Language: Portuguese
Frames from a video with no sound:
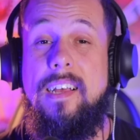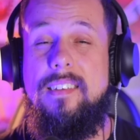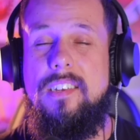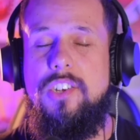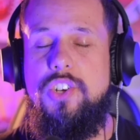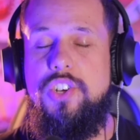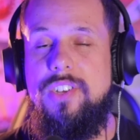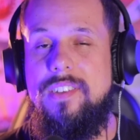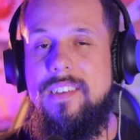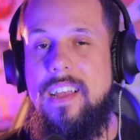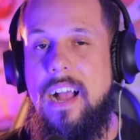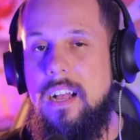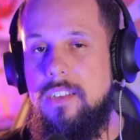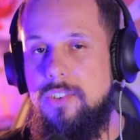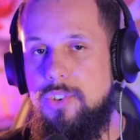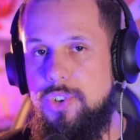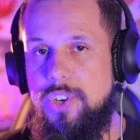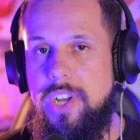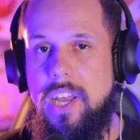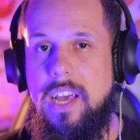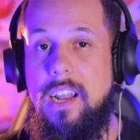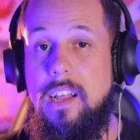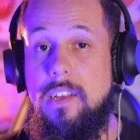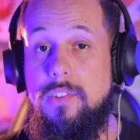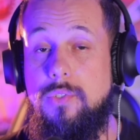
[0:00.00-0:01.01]
E esse desgaste
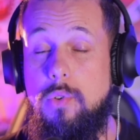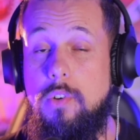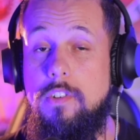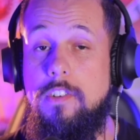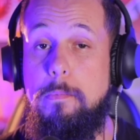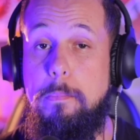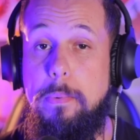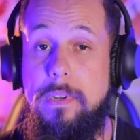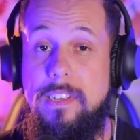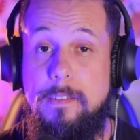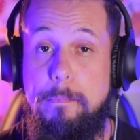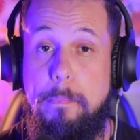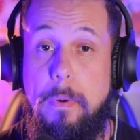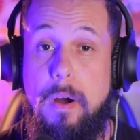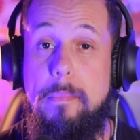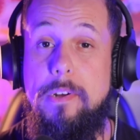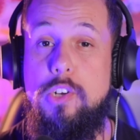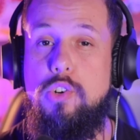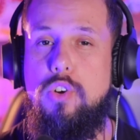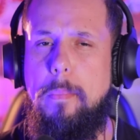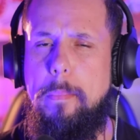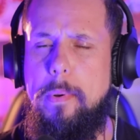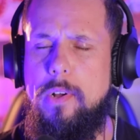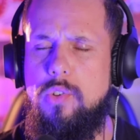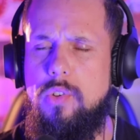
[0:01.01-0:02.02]
de relações,
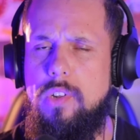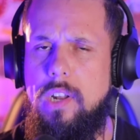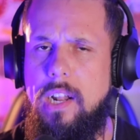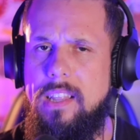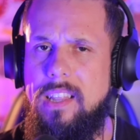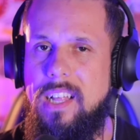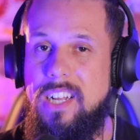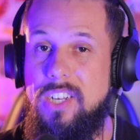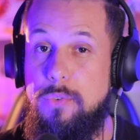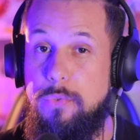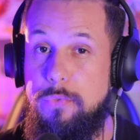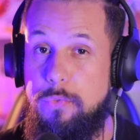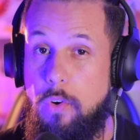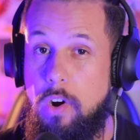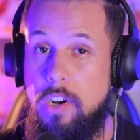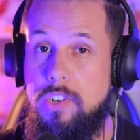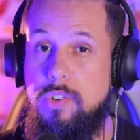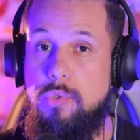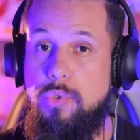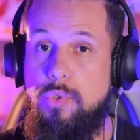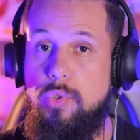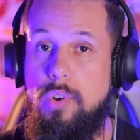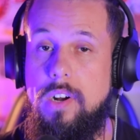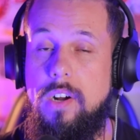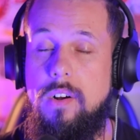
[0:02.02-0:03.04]
principalmente com a personalidade forte
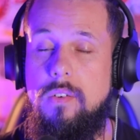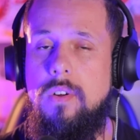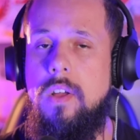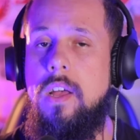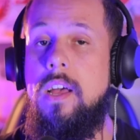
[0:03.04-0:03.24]
do Chorão,